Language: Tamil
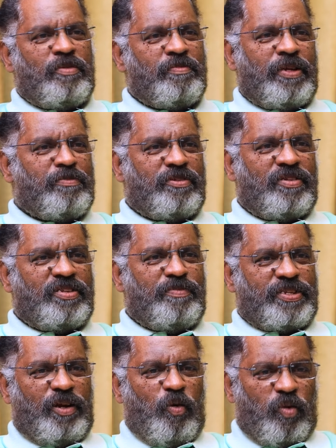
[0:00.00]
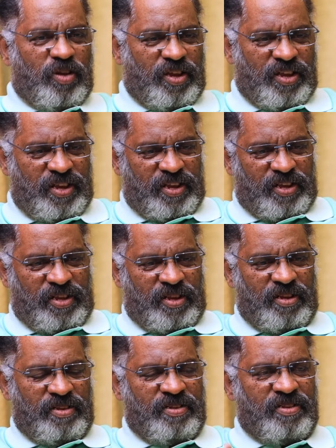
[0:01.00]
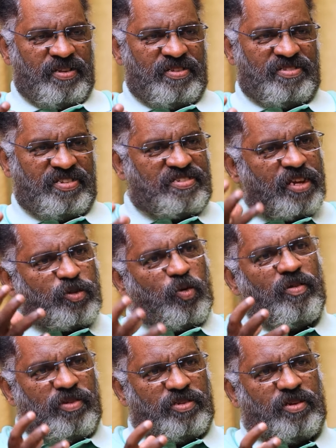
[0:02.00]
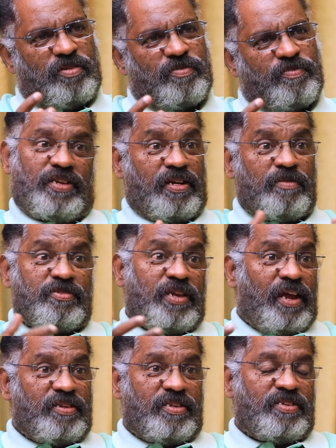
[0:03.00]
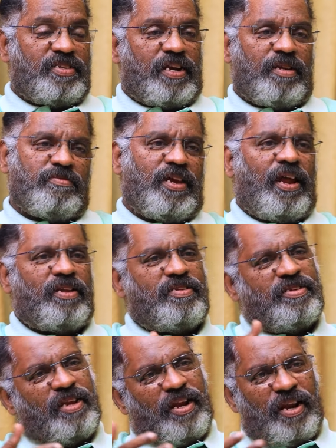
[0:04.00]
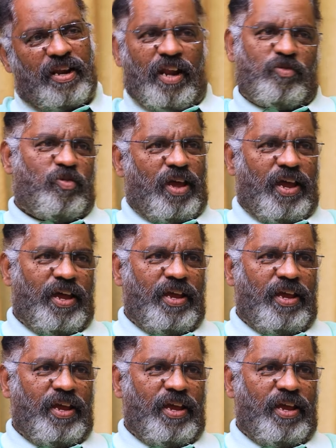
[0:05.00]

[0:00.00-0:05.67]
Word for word: திருமணம் என்பது வந்து பார்த்தீங்கன்னா ஒரு சிஸ்டத்துக்குள்ளே வந்துடும் சட்டம் சார்ந்தது சட்டம் சார்ந்தது இல்லைனால் கூட